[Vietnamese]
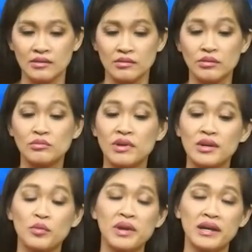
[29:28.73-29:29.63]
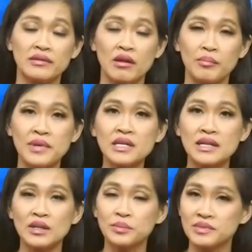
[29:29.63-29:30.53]
Ukraine cũng đã cho biết
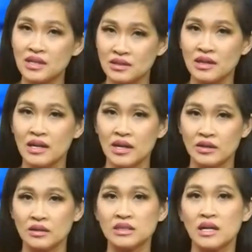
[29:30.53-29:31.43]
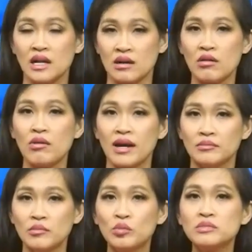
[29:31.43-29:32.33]
cái thông tin nói rằng là có
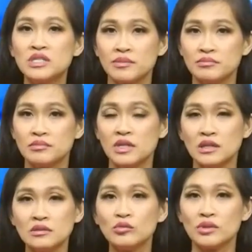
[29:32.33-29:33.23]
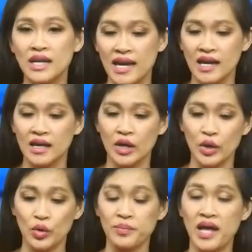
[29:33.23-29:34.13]
khoảng 400 lính của Nga
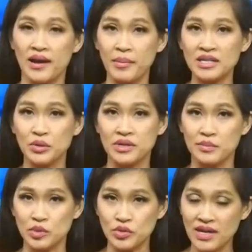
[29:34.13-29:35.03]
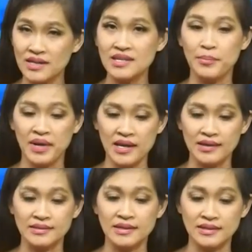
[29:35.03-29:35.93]
cũng đã bắt đầu kiểm soát cái nhà máy
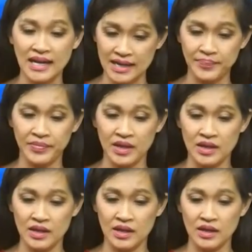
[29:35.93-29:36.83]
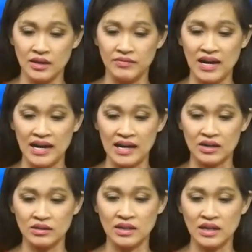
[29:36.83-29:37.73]
hạt nhân này, và
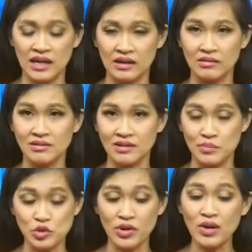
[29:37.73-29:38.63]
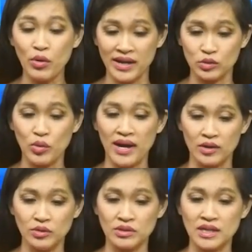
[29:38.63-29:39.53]
coi như kiểm soát hoàn
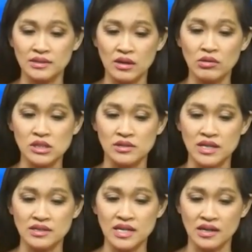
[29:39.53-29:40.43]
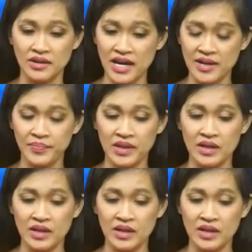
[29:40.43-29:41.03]
toàn luôn khi có sự hiện diện ở đây.